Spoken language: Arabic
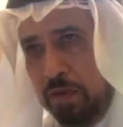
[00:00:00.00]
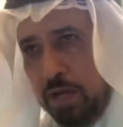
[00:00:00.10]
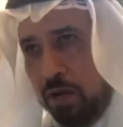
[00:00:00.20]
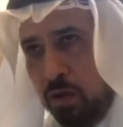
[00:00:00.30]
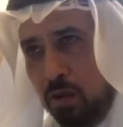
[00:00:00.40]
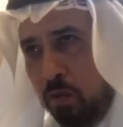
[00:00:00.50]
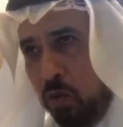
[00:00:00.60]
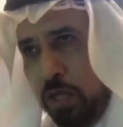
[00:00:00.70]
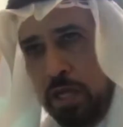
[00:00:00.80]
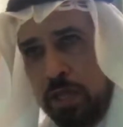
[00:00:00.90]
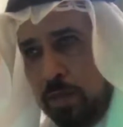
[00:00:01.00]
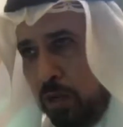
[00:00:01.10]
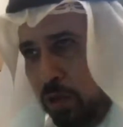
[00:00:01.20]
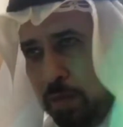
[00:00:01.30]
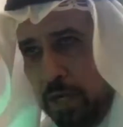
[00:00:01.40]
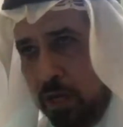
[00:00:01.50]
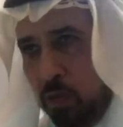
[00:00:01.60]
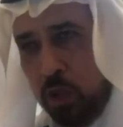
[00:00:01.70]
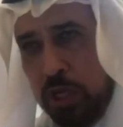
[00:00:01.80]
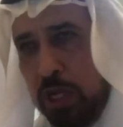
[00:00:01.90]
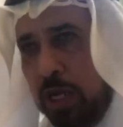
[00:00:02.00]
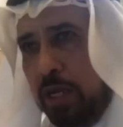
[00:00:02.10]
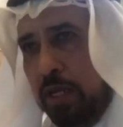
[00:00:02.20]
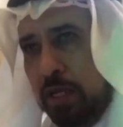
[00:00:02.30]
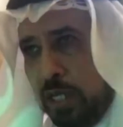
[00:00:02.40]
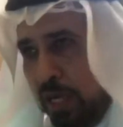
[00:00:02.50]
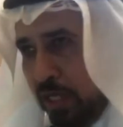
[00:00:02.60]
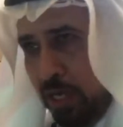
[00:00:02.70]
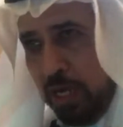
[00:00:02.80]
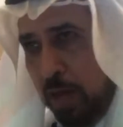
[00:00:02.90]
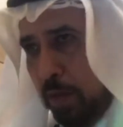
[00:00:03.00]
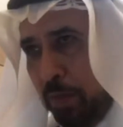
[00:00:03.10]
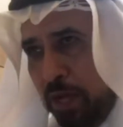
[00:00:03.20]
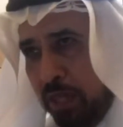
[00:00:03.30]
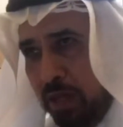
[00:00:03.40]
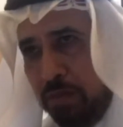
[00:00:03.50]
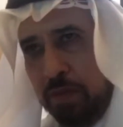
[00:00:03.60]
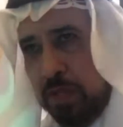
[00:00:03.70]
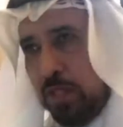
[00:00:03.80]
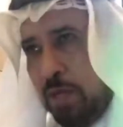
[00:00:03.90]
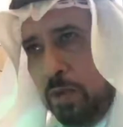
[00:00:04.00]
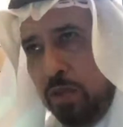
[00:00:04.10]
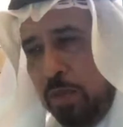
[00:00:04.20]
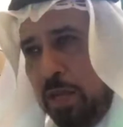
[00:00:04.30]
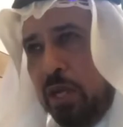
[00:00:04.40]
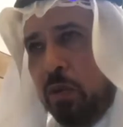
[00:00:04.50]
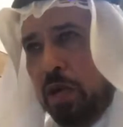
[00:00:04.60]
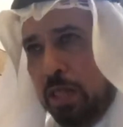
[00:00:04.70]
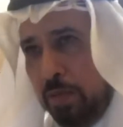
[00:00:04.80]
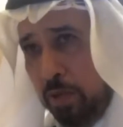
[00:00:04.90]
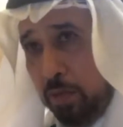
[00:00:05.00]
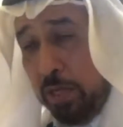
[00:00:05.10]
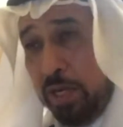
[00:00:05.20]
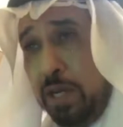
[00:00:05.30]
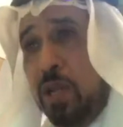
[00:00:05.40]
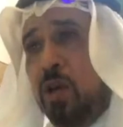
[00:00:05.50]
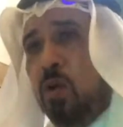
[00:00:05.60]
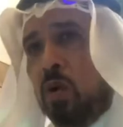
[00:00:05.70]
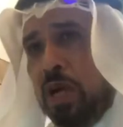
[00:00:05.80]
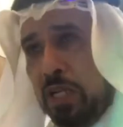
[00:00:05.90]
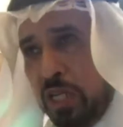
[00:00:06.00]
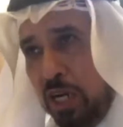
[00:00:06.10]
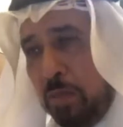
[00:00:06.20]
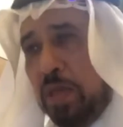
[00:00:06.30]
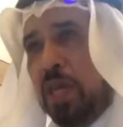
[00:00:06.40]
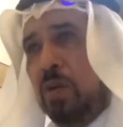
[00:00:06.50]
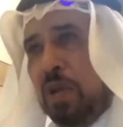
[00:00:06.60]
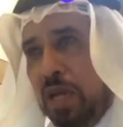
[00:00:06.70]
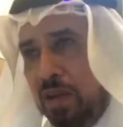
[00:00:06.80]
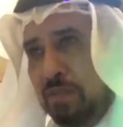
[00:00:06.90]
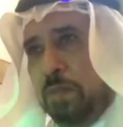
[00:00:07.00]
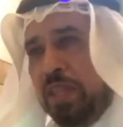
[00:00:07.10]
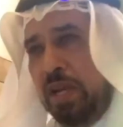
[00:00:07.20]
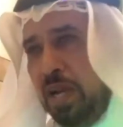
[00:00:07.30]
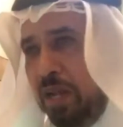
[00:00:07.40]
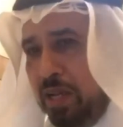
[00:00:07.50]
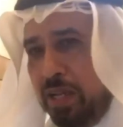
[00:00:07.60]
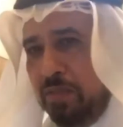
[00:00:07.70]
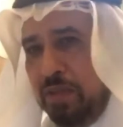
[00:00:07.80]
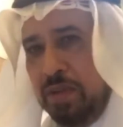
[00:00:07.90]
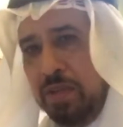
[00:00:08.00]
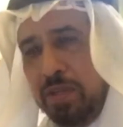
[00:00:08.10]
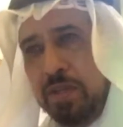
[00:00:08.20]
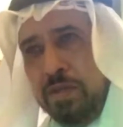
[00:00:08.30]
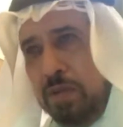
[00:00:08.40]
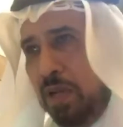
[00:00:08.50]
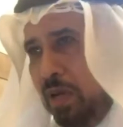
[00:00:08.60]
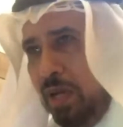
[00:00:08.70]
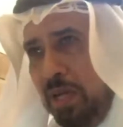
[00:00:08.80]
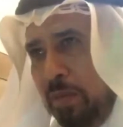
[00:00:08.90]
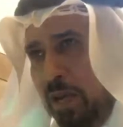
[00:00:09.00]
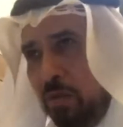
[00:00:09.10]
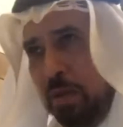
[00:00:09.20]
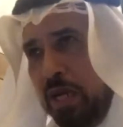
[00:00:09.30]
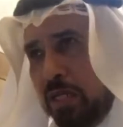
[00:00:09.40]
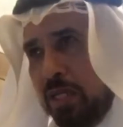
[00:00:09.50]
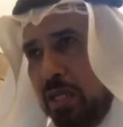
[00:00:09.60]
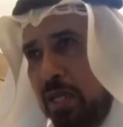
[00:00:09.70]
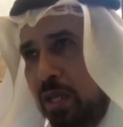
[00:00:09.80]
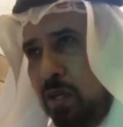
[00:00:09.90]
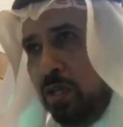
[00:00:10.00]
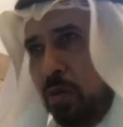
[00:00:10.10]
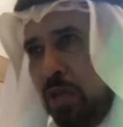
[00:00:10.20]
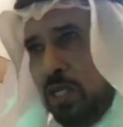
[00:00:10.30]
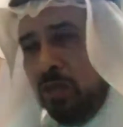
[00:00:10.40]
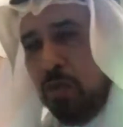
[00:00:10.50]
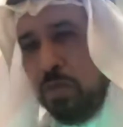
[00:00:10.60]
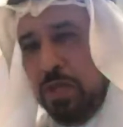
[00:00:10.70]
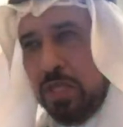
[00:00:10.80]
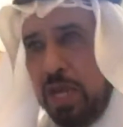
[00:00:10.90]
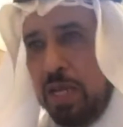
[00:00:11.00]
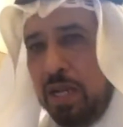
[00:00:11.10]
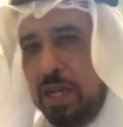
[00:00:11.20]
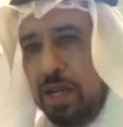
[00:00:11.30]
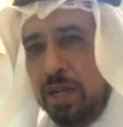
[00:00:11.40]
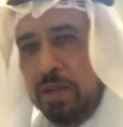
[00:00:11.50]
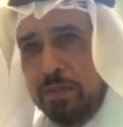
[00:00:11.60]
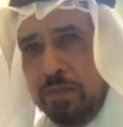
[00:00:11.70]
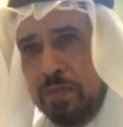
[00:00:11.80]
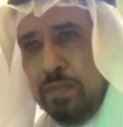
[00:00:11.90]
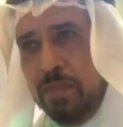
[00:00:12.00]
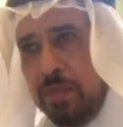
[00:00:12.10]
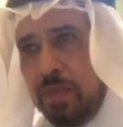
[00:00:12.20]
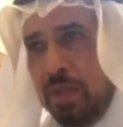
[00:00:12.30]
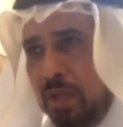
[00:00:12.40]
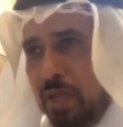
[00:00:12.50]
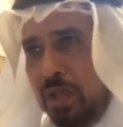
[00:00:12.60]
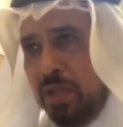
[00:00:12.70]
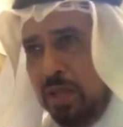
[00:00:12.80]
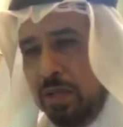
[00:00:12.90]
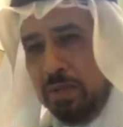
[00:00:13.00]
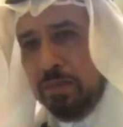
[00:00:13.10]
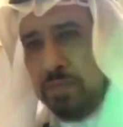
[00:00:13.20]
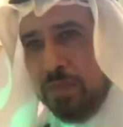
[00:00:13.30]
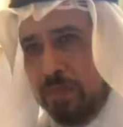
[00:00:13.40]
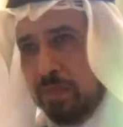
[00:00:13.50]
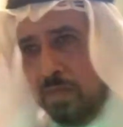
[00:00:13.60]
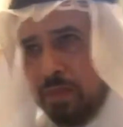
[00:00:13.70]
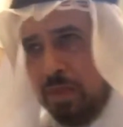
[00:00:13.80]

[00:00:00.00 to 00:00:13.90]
فعلا لهم وذكرى 88 وإن شاء الله احنا شاركتنا العام الماضي في 87 والآن 88 وقال إن شاء الله ال 100 وال 1000 بإذن الله نسعد ونتشرف بمشاركتكم دكتور الله يعطيكم العافية واستمراركم هذا الدائم طوال العام يعني لكم عدة